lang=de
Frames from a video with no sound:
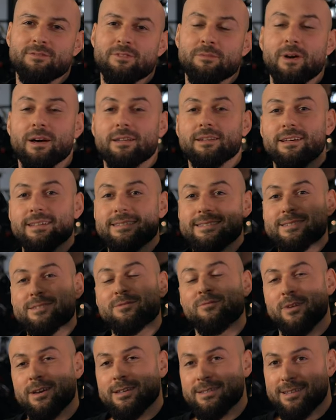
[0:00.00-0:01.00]
Wir machen einen
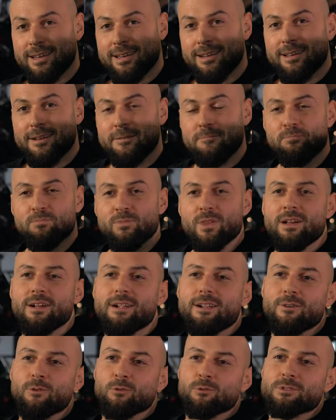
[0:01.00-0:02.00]
Zweiteiler.
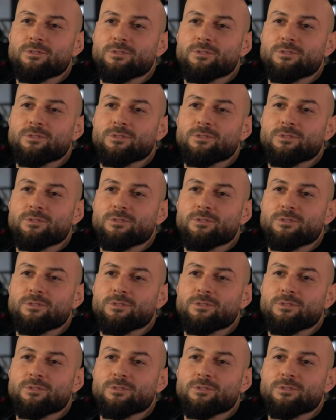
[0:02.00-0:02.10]
Und